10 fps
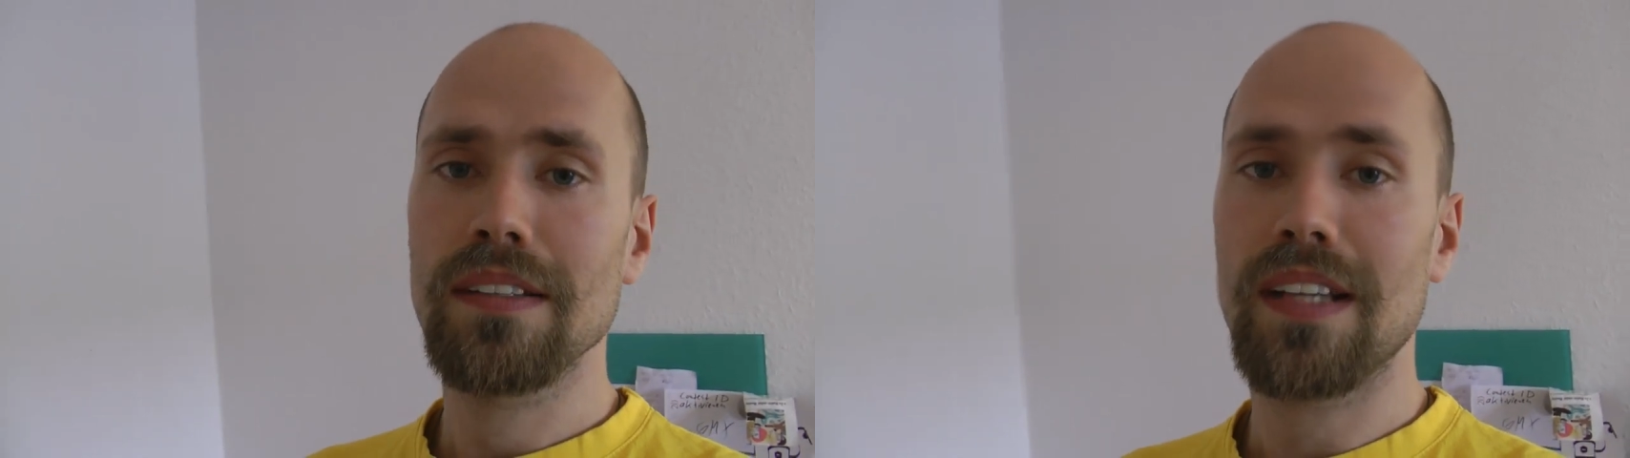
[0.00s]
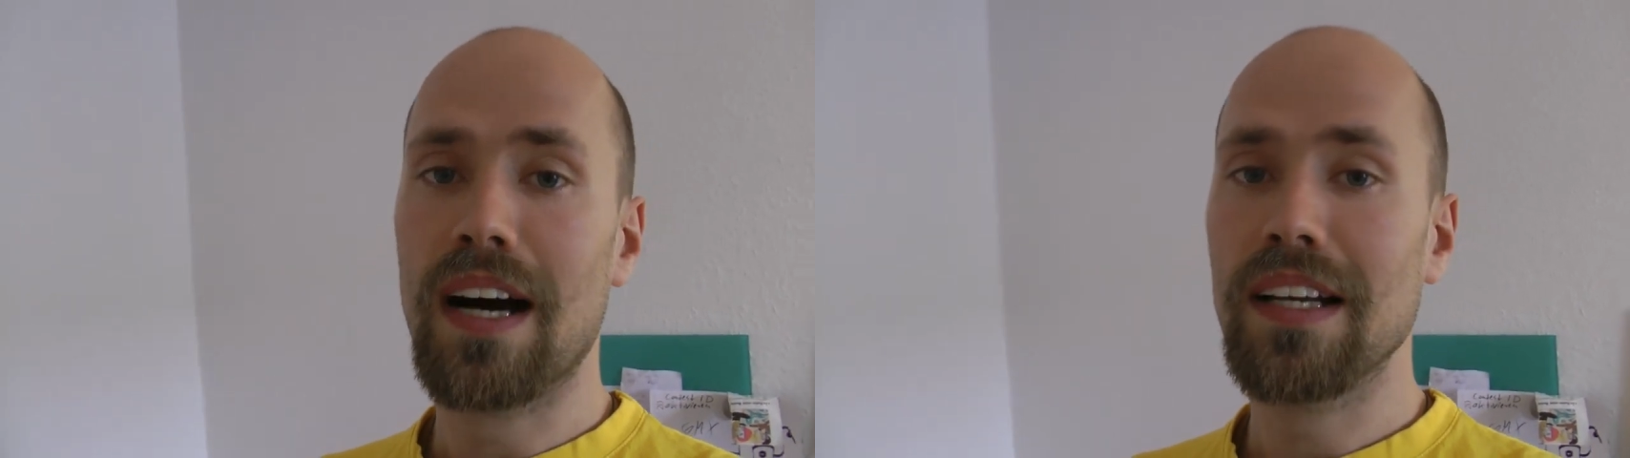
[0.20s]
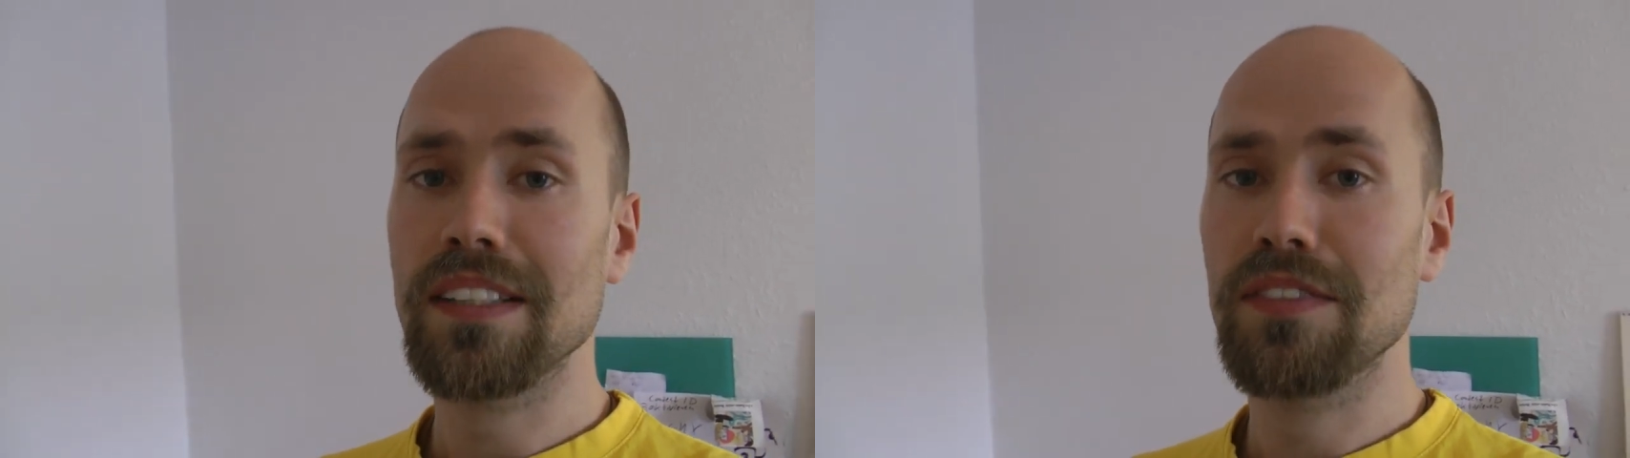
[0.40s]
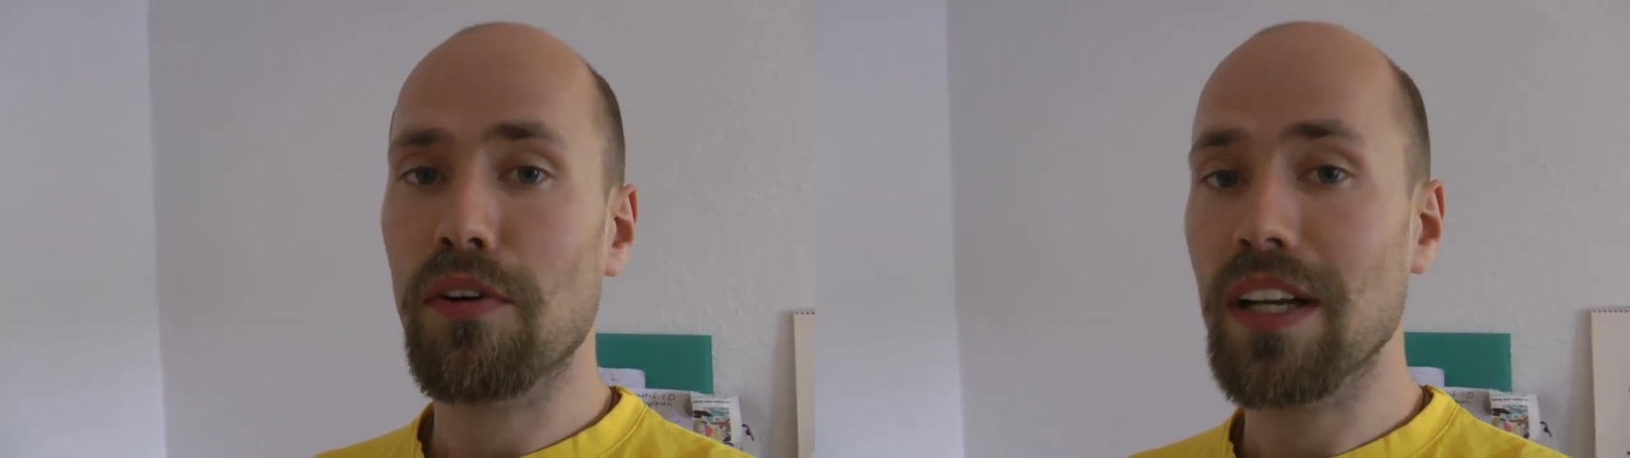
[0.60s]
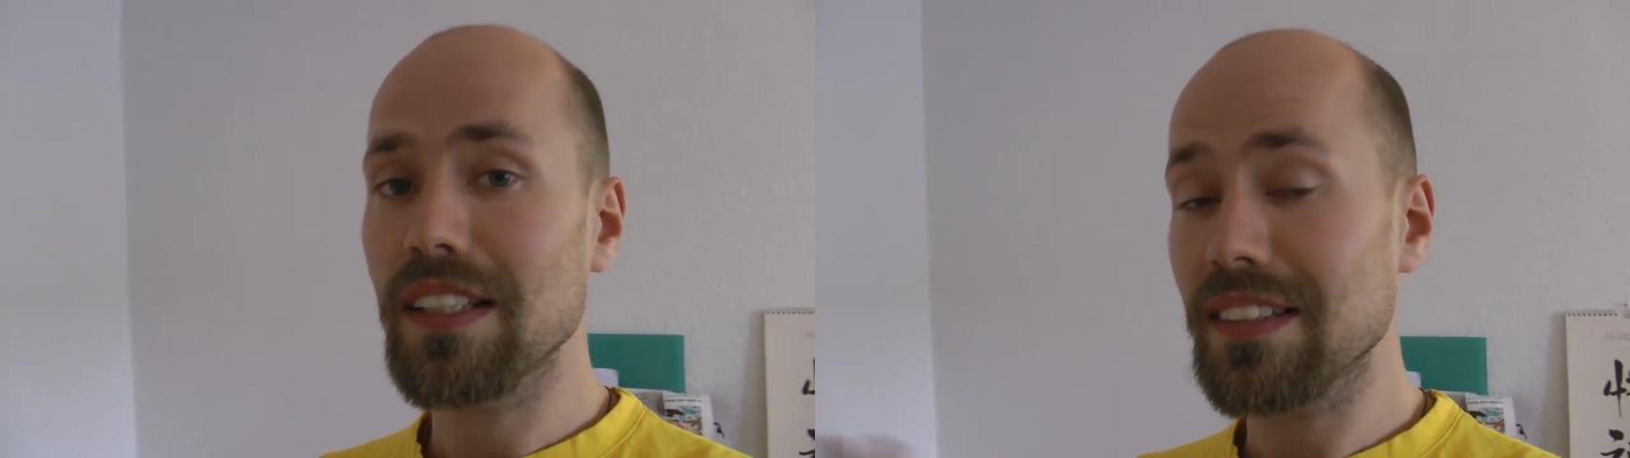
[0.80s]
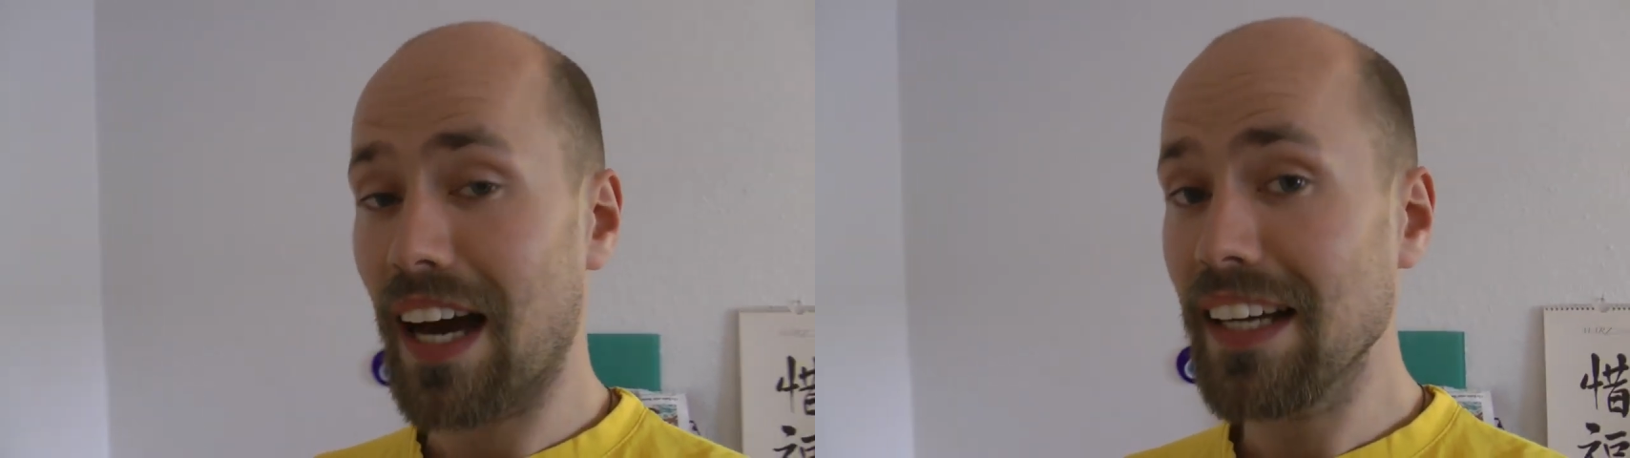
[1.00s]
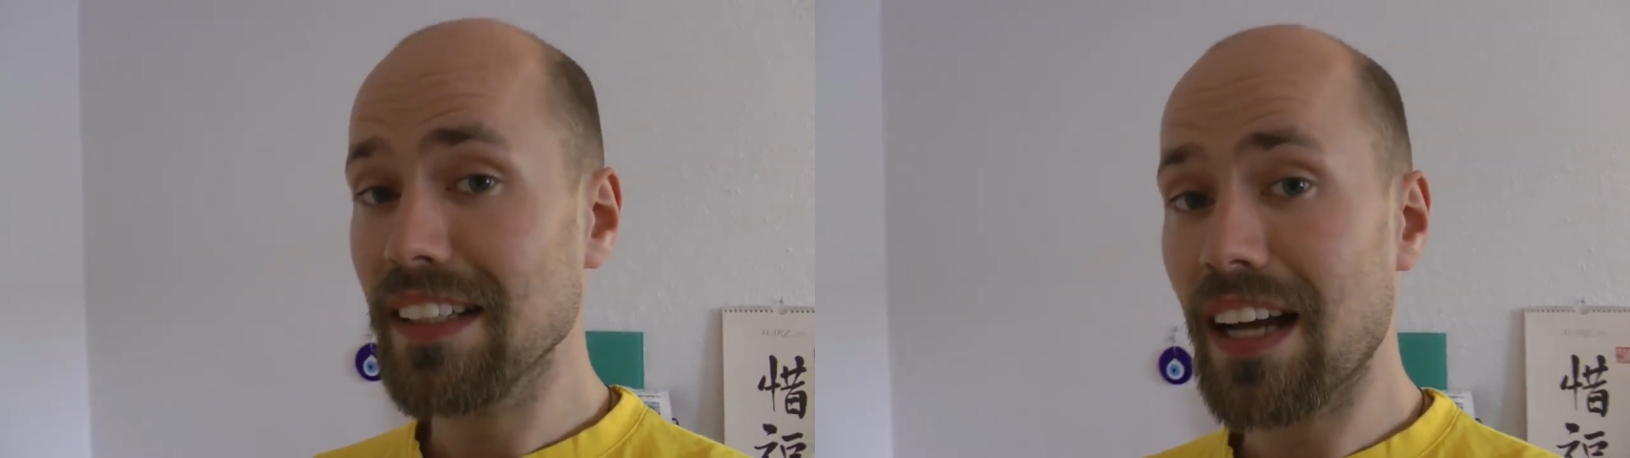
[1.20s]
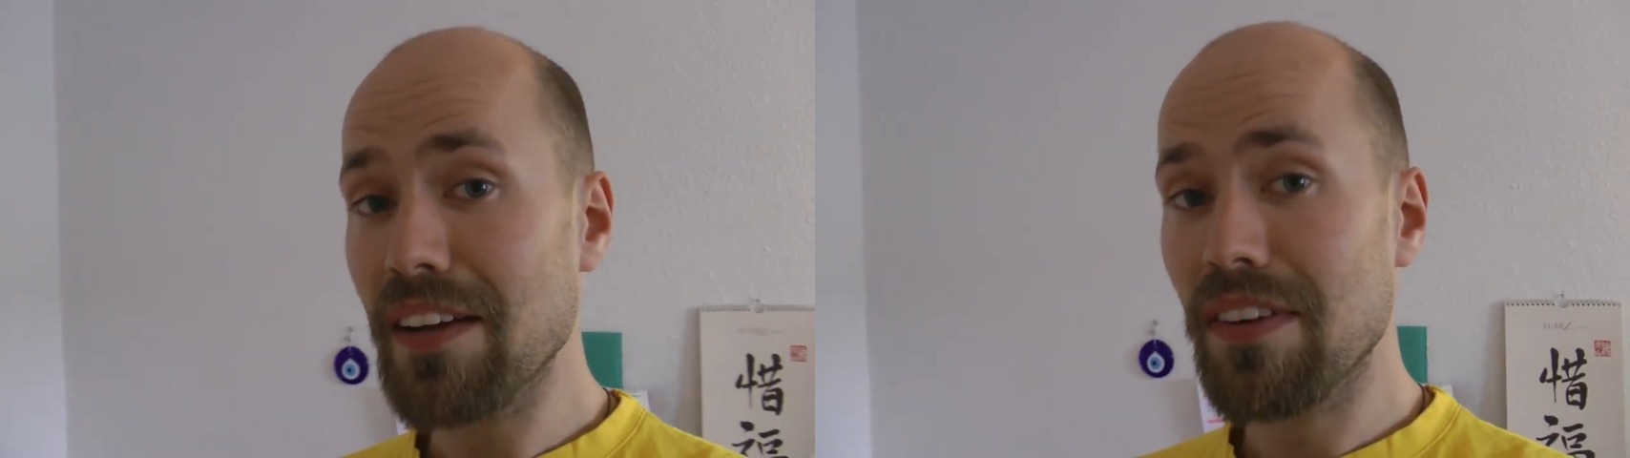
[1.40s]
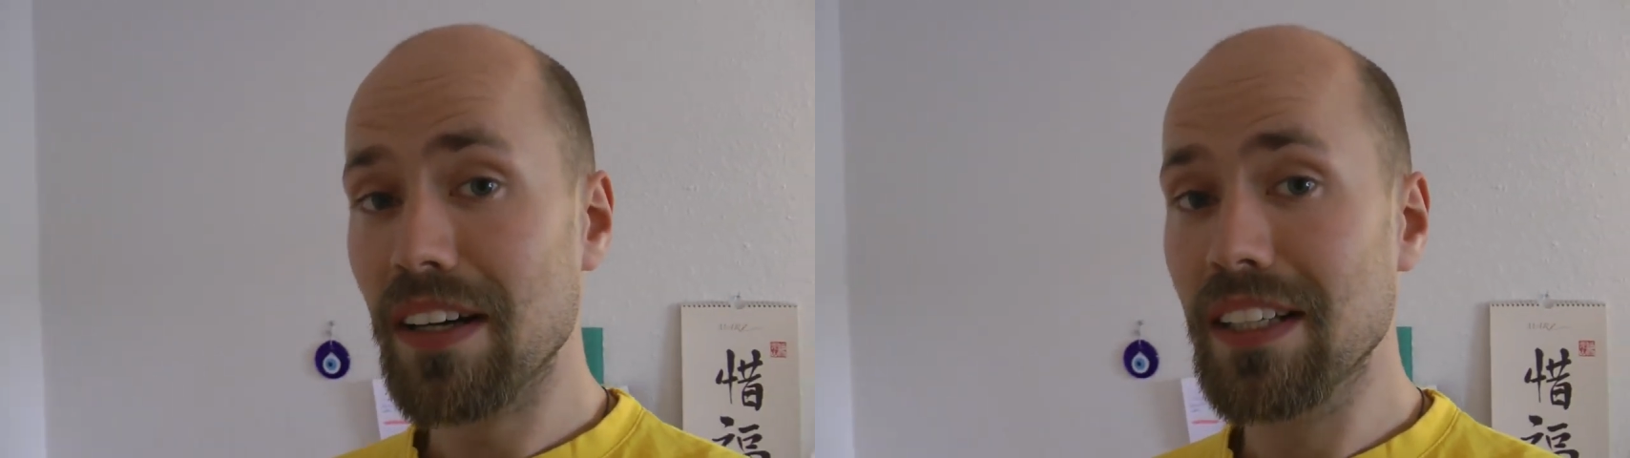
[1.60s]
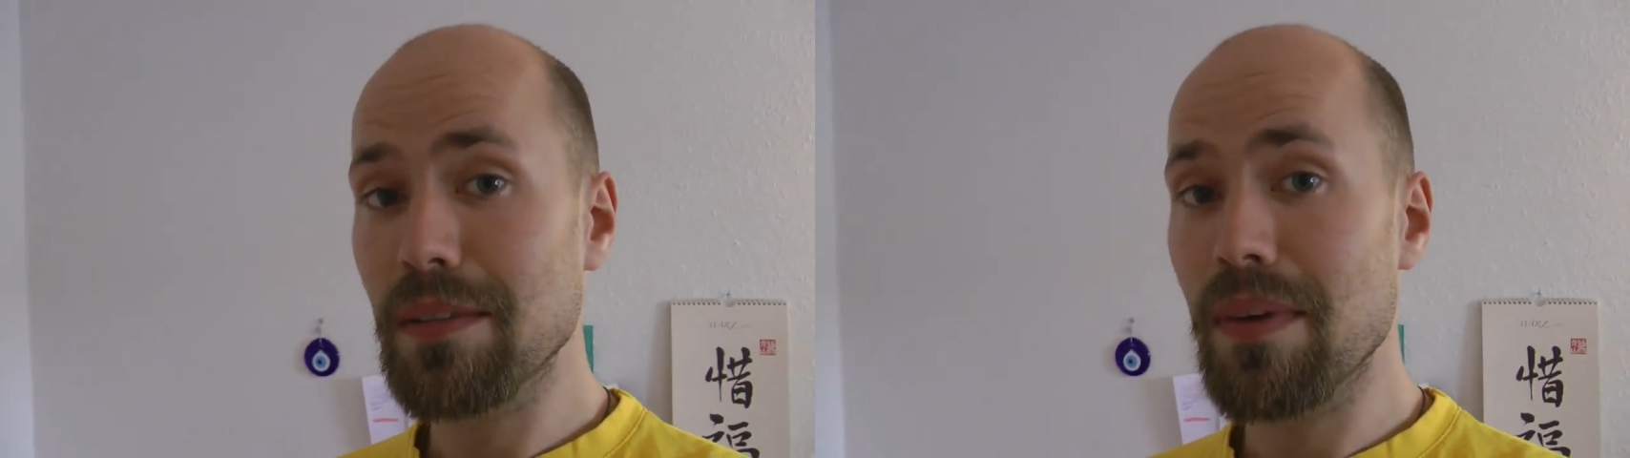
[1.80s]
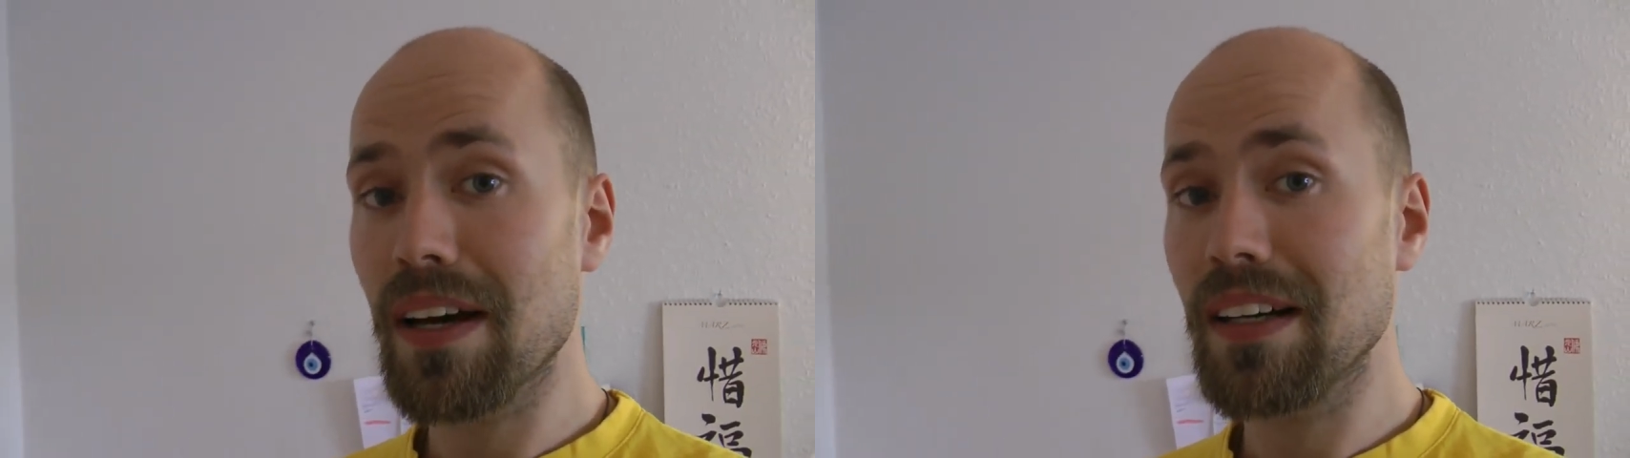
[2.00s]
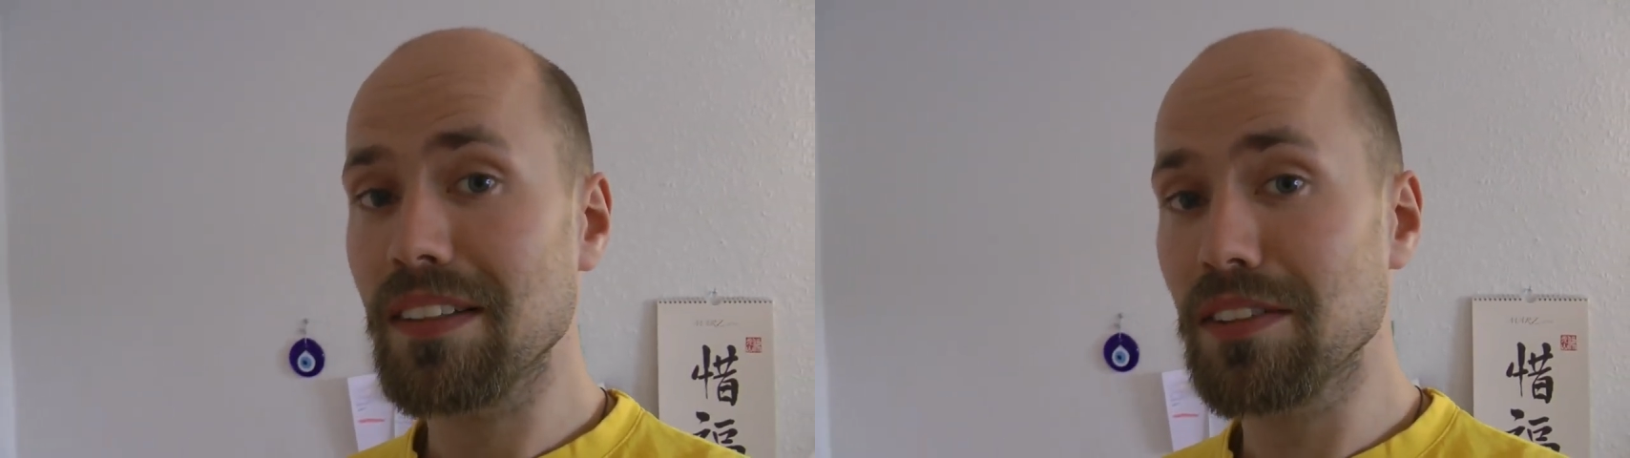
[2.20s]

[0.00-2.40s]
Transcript: da das von der Zeit dann einfach nicht mehr